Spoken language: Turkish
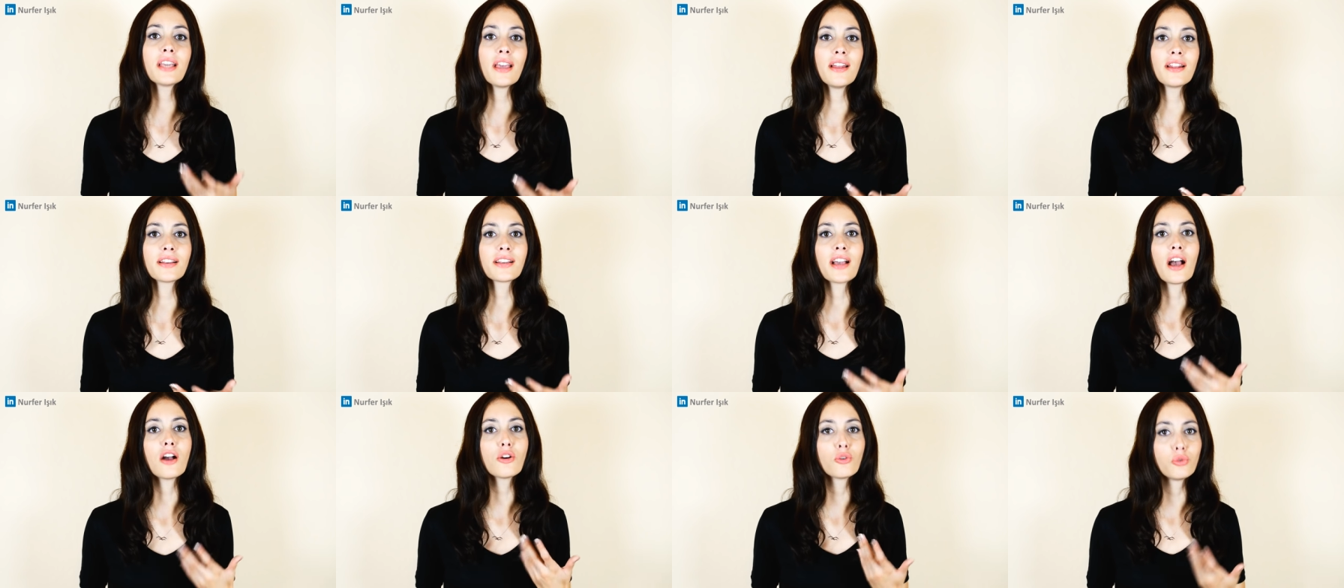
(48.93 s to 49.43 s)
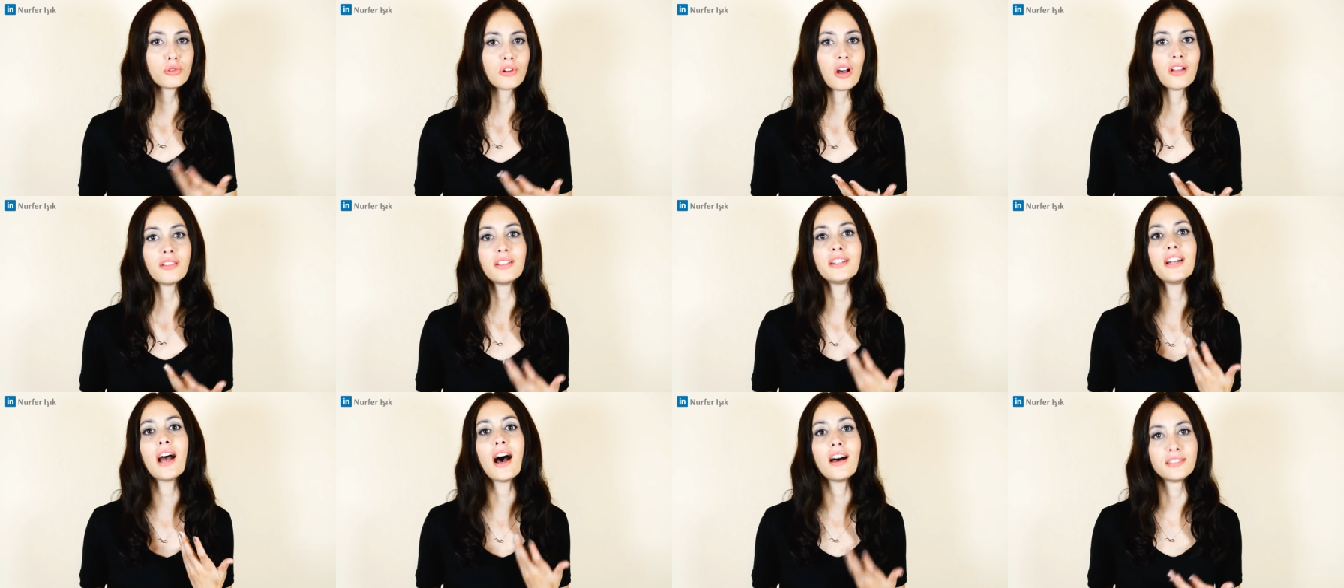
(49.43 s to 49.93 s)
gereken
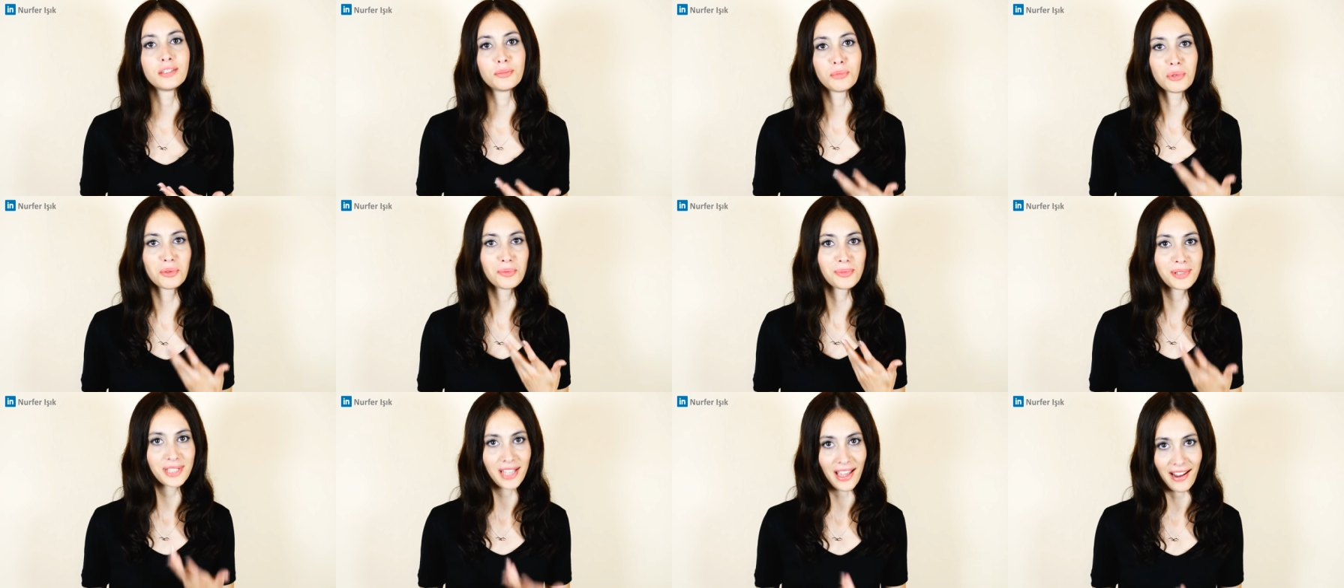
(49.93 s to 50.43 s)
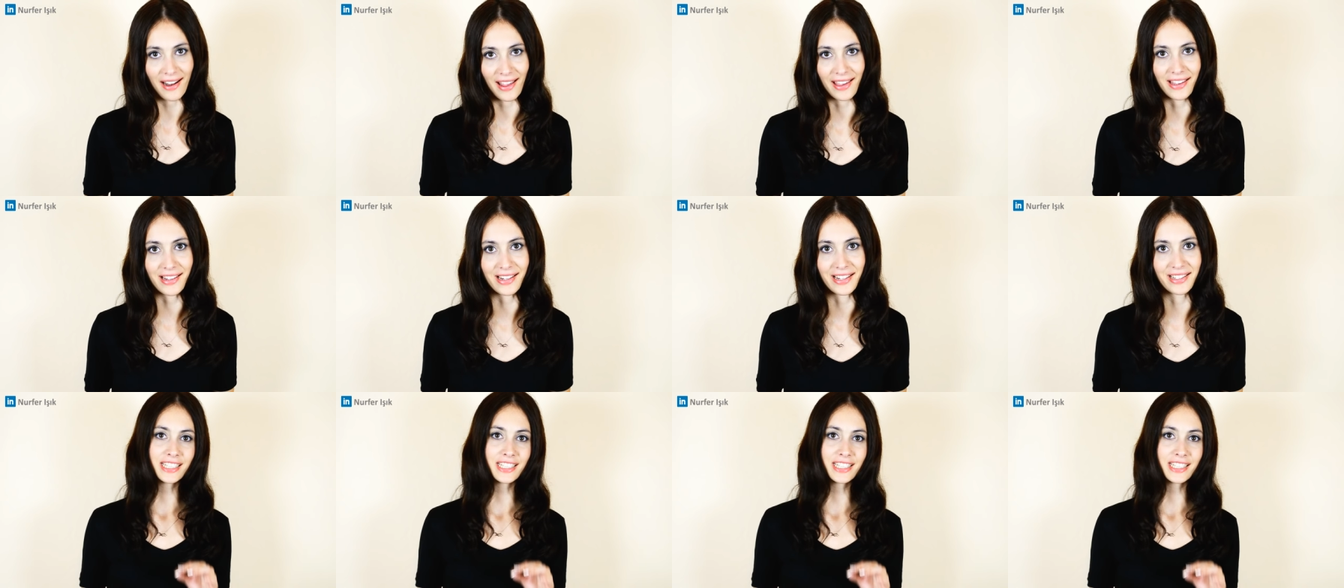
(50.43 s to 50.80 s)
kuralları anlamamız gerek.